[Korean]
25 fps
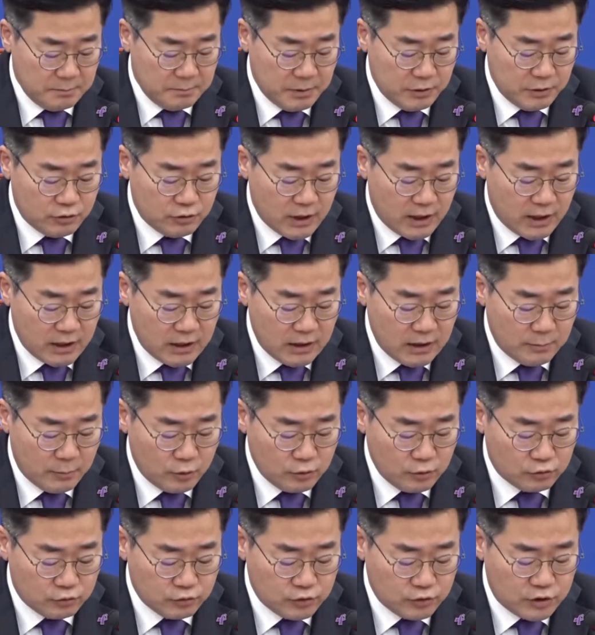민주당이
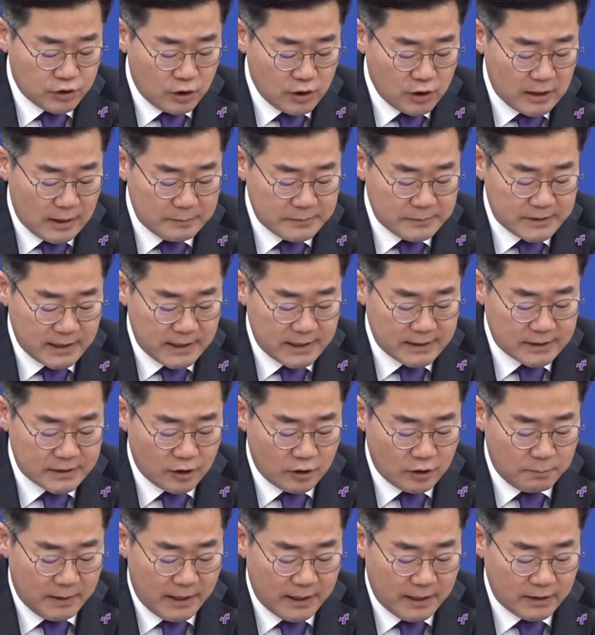이번
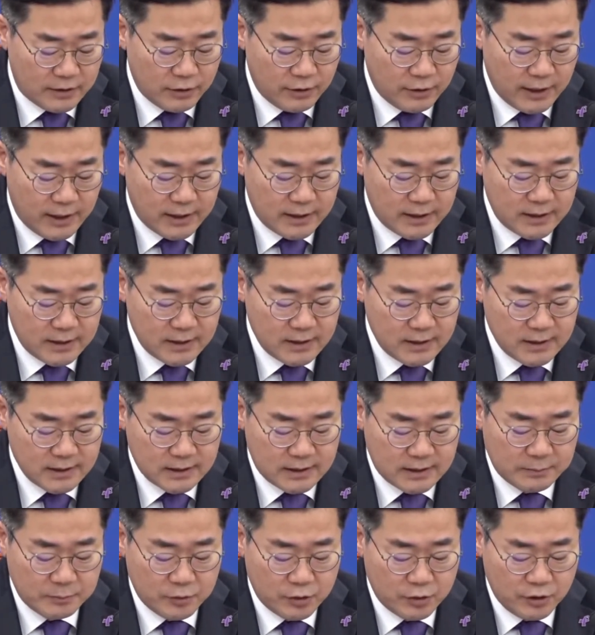국정감사에서 밝혀낸
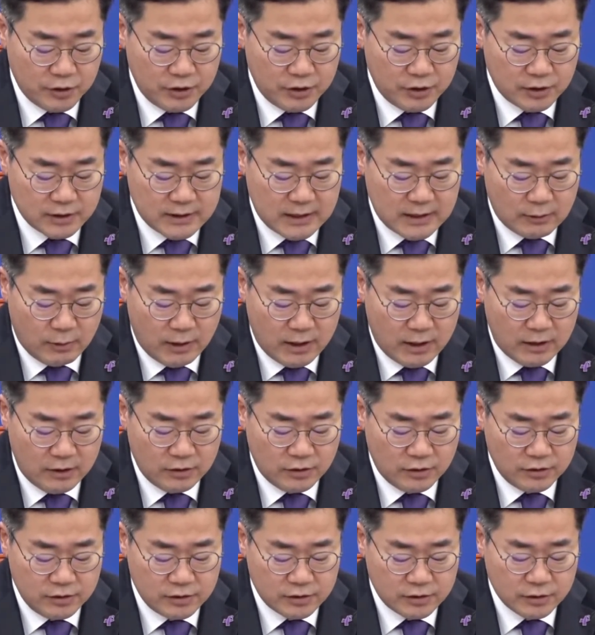김건희 여사
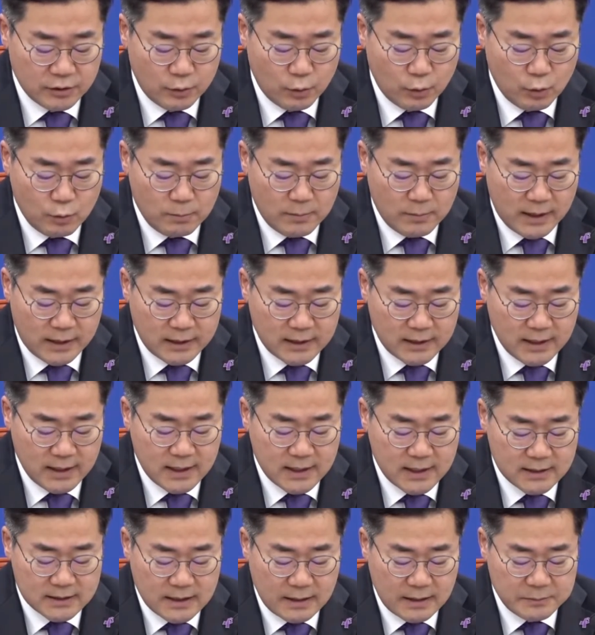관련 의혹만
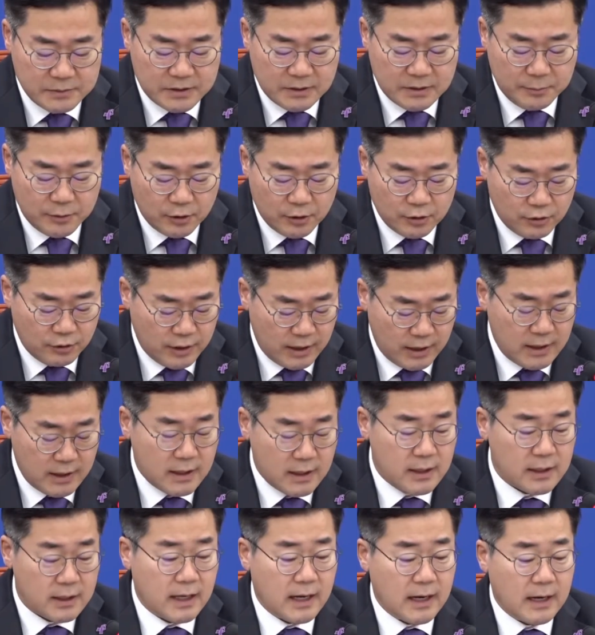30여
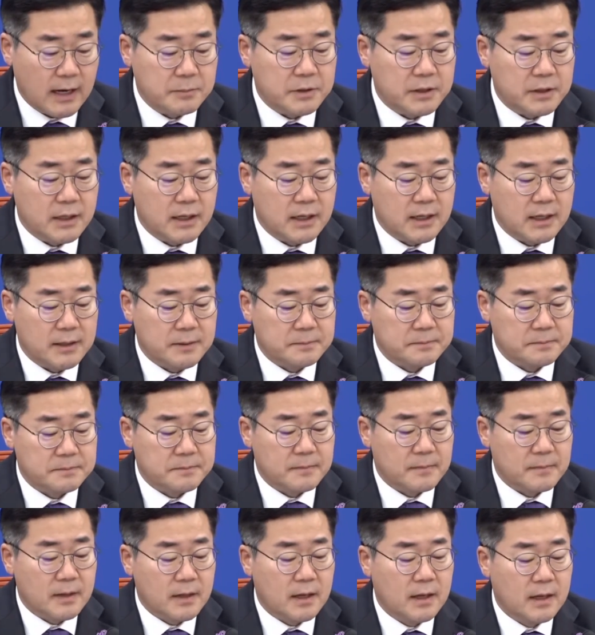건에 달합니다.
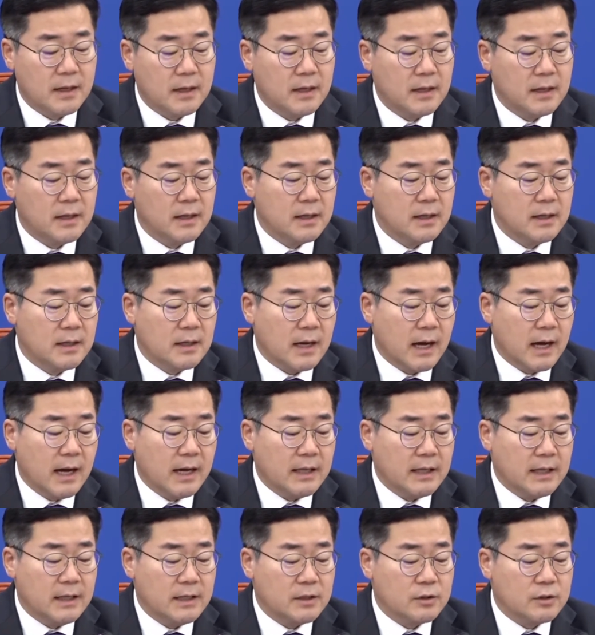
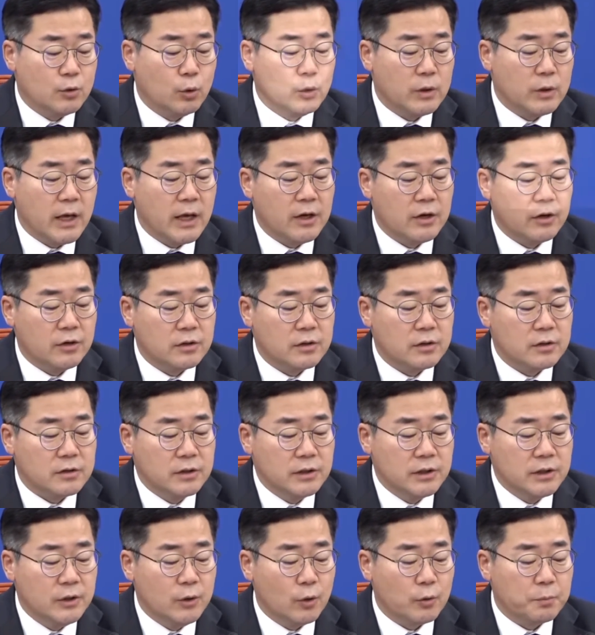가히 초대형
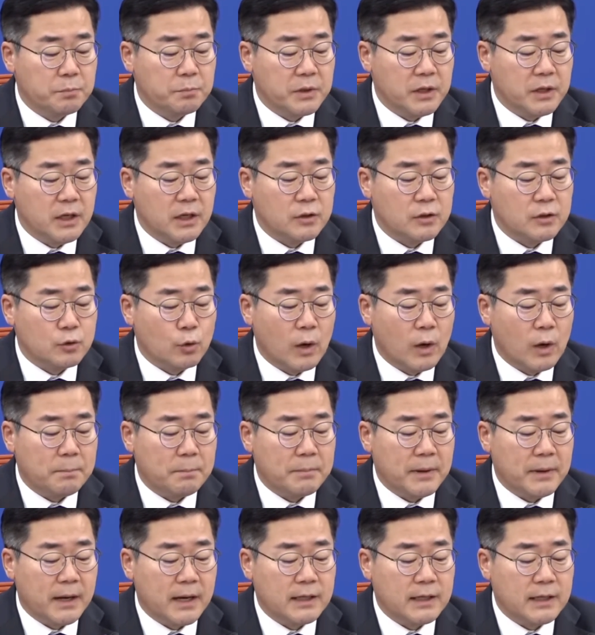의혹비리
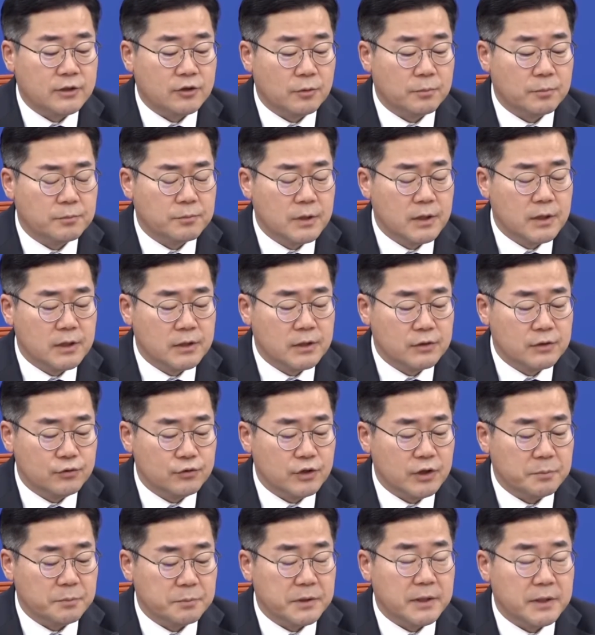종합백화점
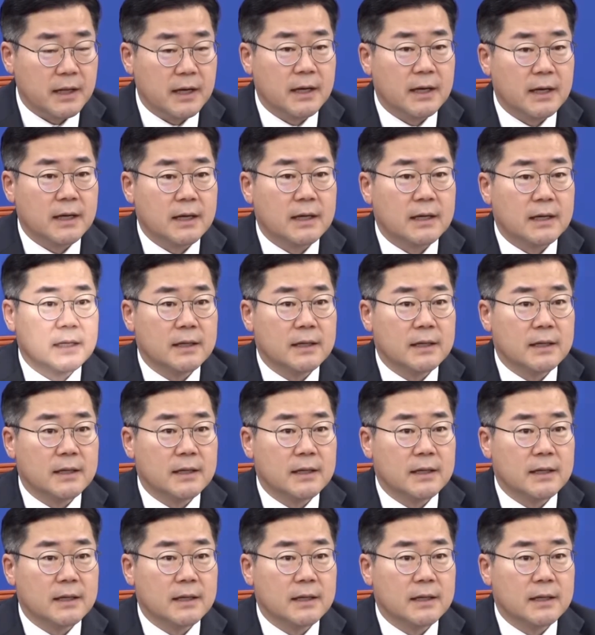수준입니다.